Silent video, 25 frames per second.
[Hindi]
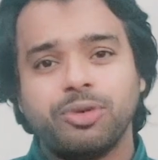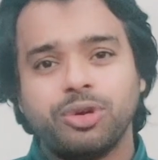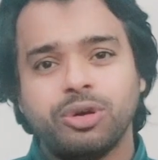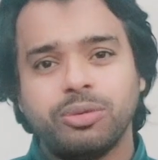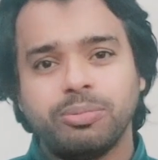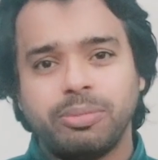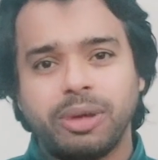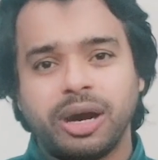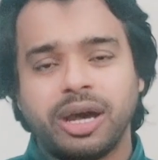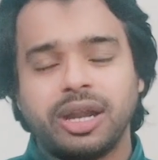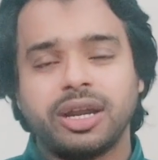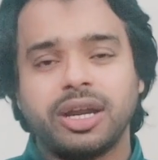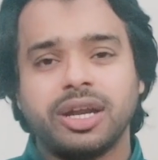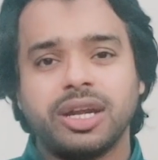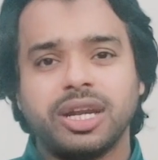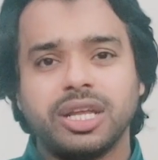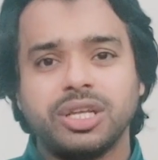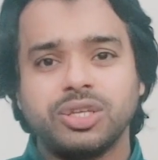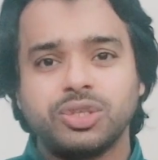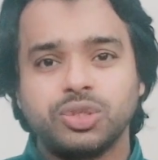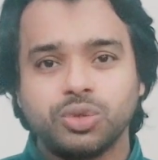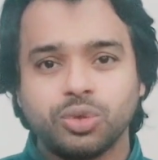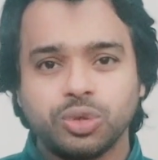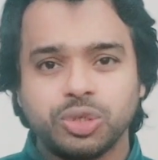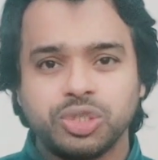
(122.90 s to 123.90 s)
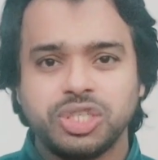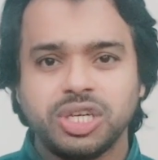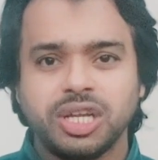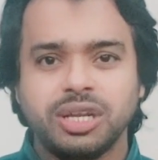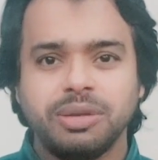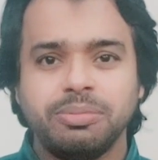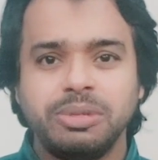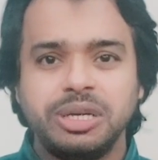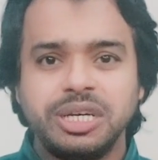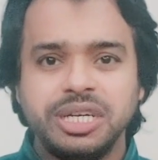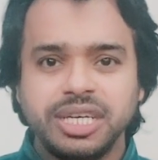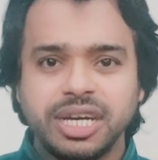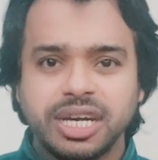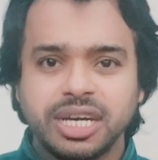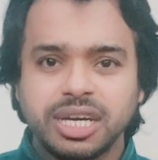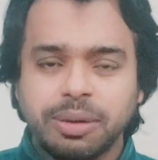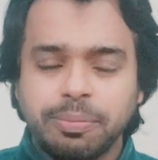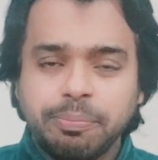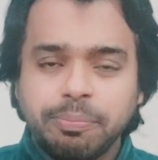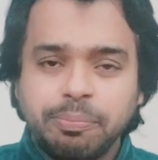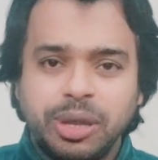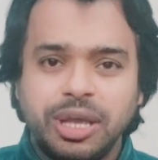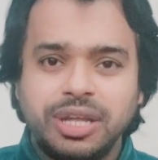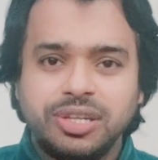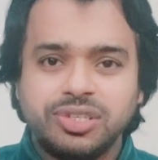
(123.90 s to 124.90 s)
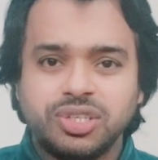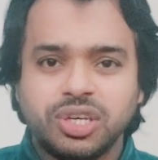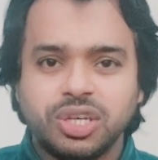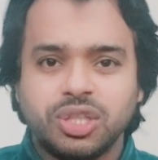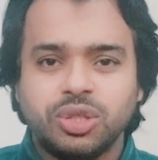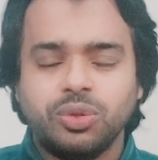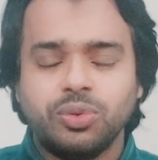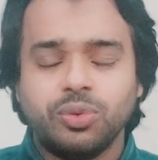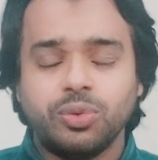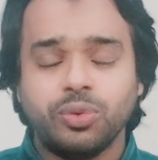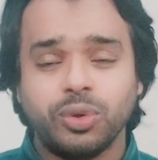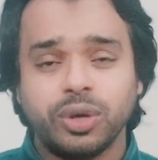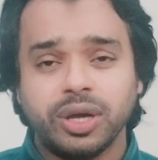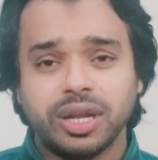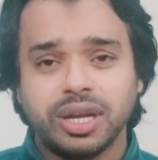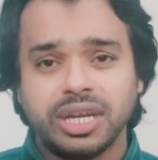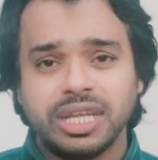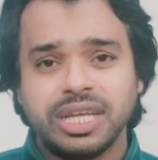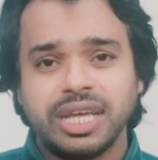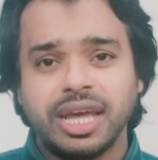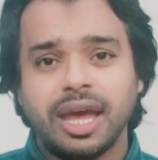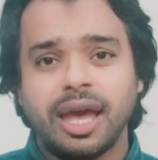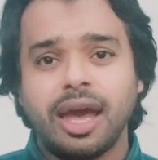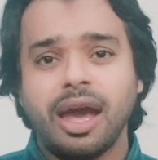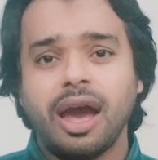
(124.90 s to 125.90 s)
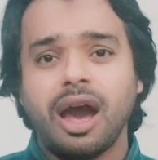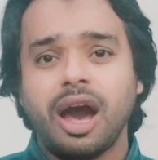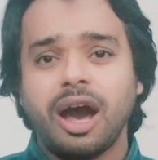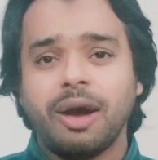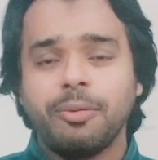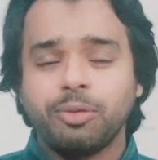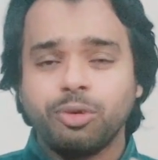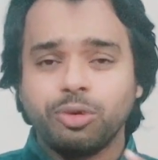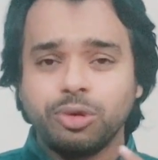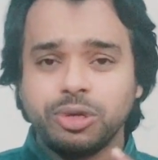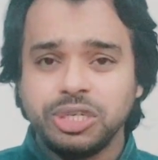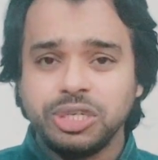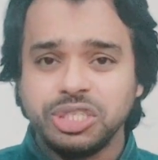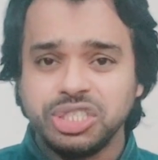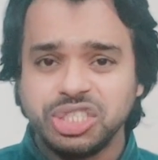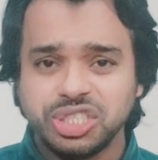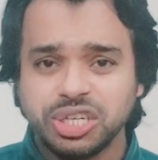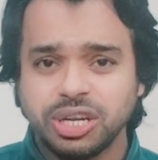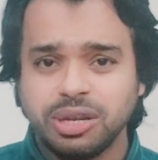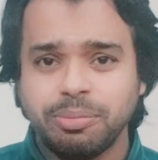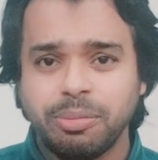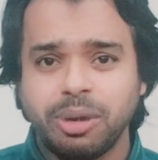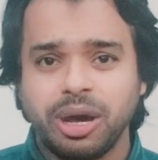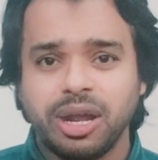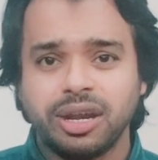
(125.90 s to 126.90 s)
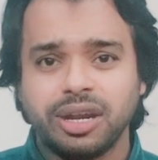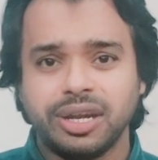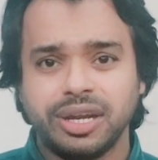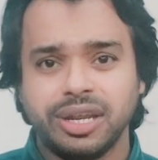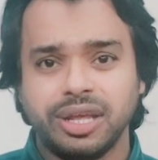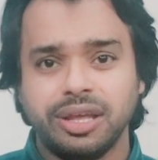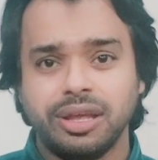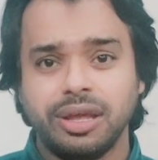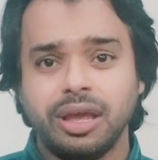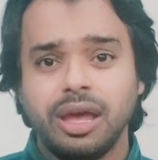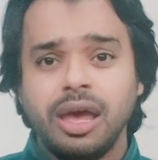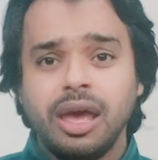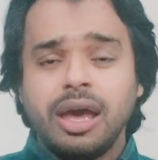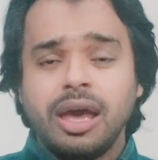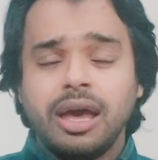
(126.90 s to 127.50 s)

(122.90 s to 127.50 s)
मार्केटिंग सोशल मीडिया कंपेन्स के थ्रू करनी है आपको डिजिटल मार्केटिंग